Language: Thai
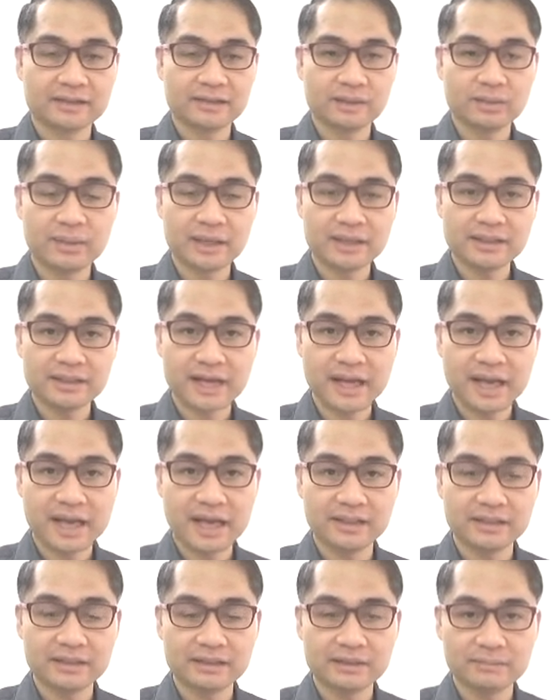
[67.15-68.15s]
สิวกระจา
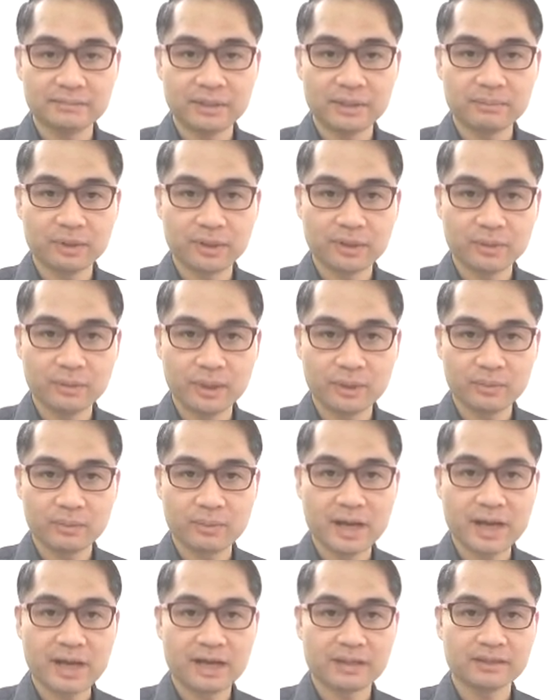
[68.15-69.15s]
ยเป็นบริเวณ
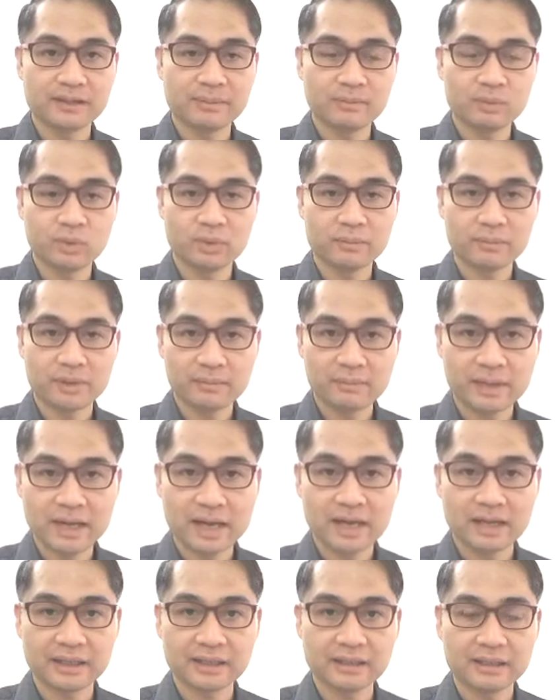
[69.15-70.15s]
กว้างจำนวน
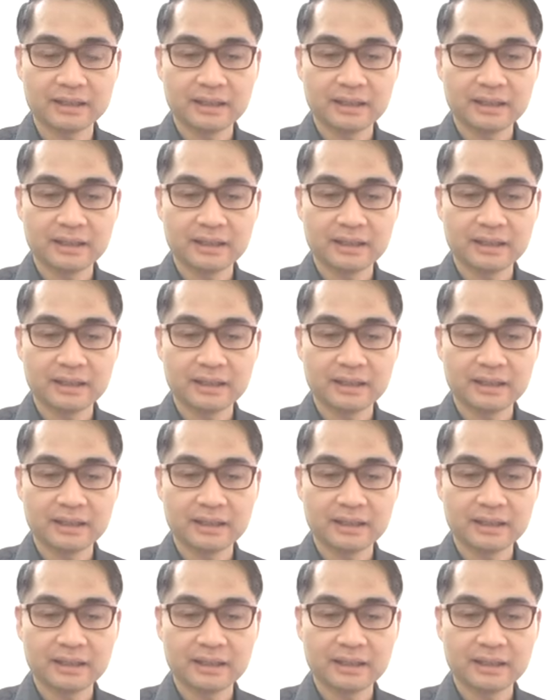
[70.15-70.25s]
มาก